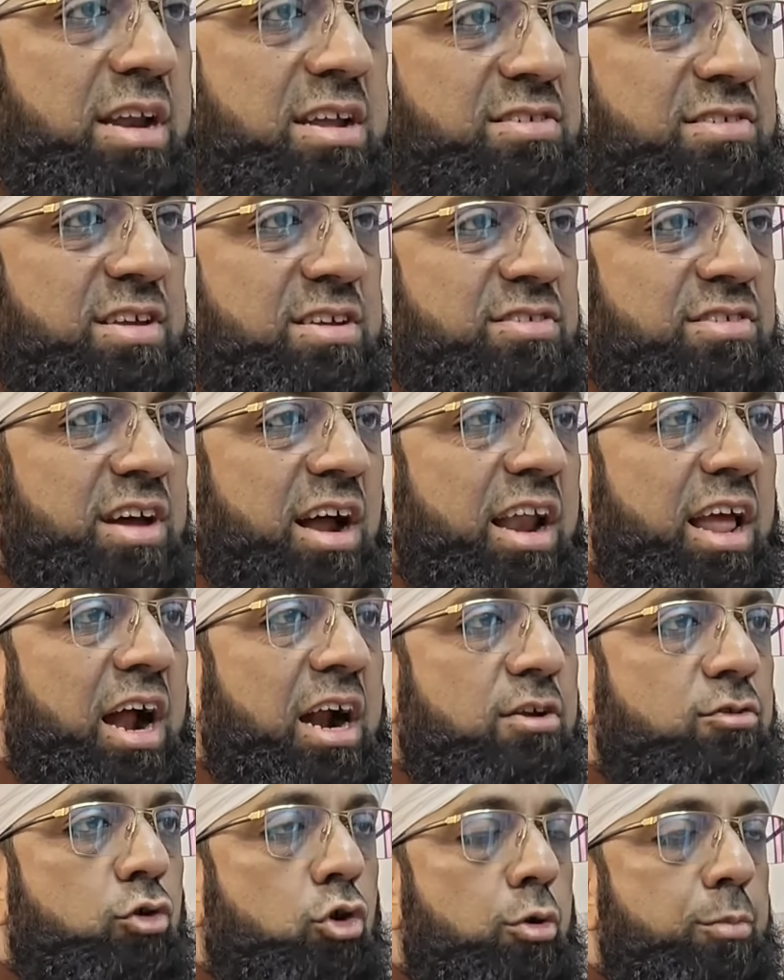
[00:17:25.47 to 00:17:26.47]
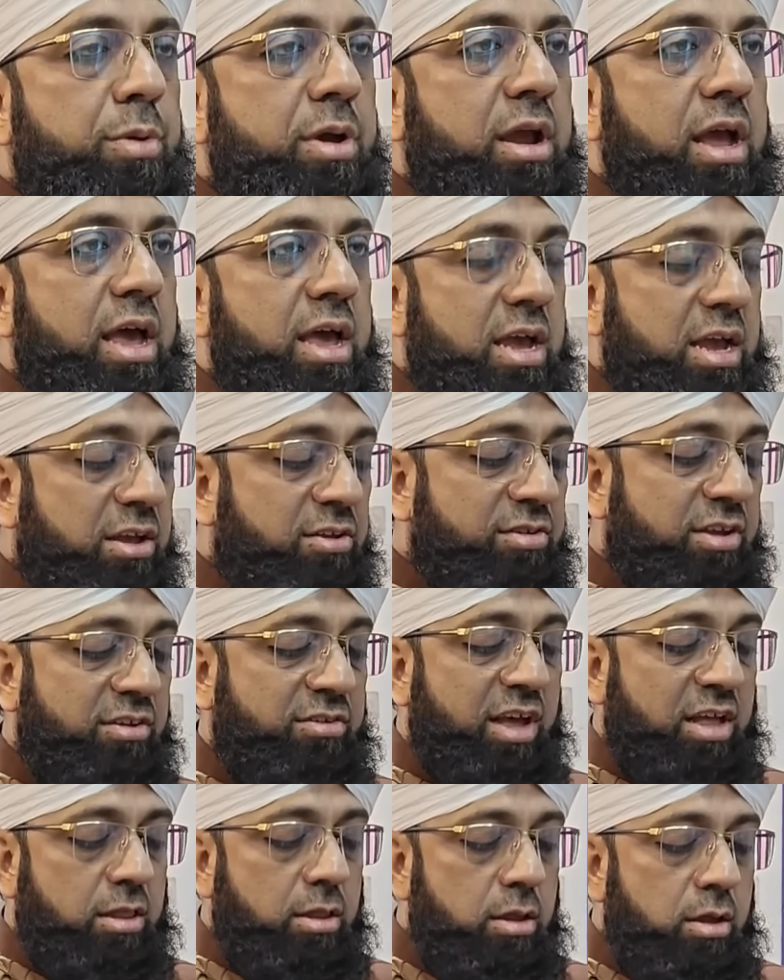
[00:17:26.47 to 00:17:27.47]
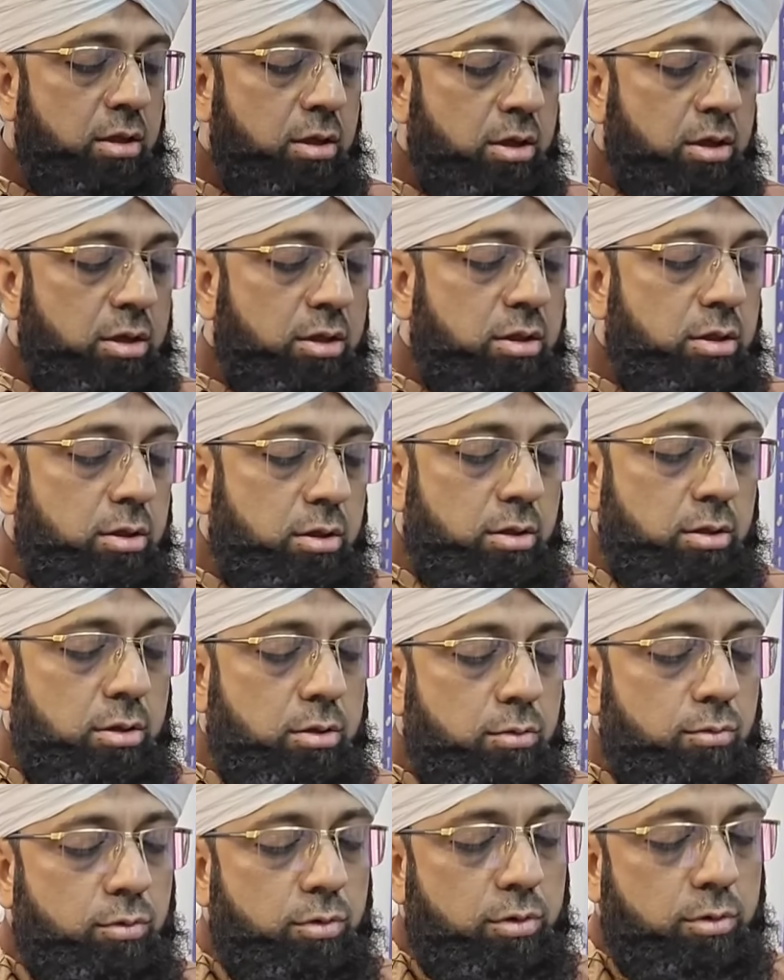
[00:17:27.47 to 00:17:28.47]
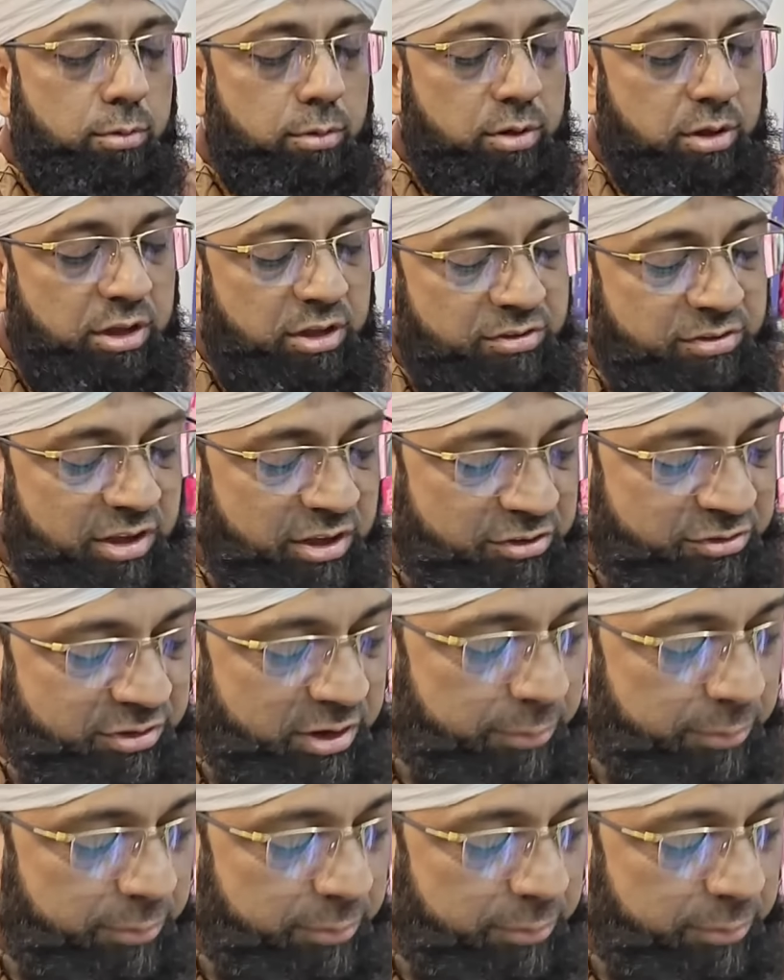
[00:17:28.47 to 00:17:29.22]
हवाले से साढ़े आठ सौ रुपए का है इसके साथ इसकी